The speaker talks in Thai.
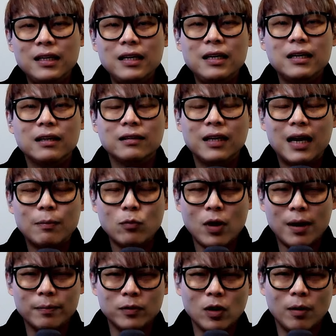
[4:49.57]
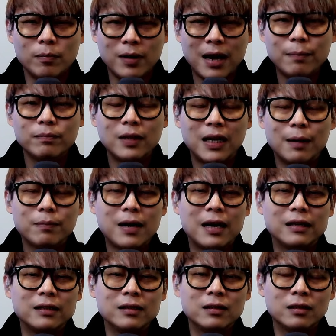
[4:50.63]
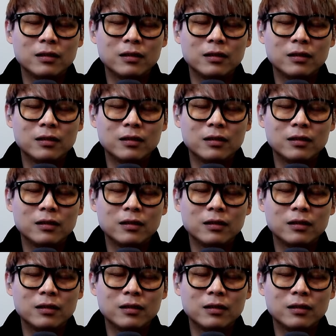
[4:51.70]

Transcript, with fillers: ที่ได้รับความยอมรับได้รับการ